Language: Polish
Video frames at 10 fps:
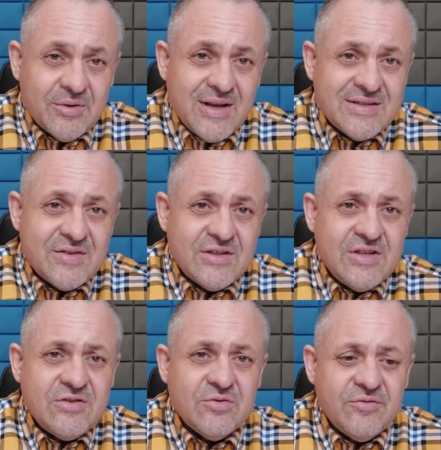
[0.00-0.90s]
o nazwie
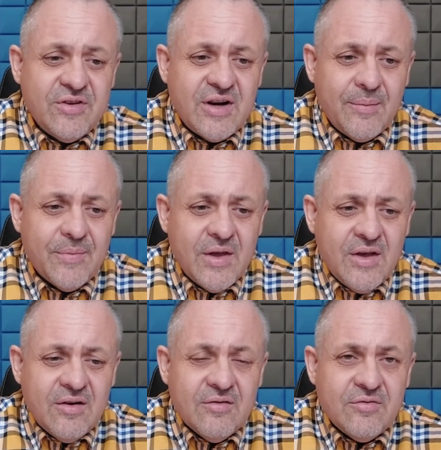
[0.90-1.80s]
disulfiram
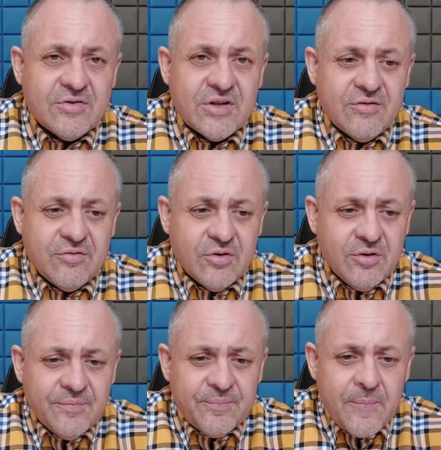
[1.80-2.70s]
WZW.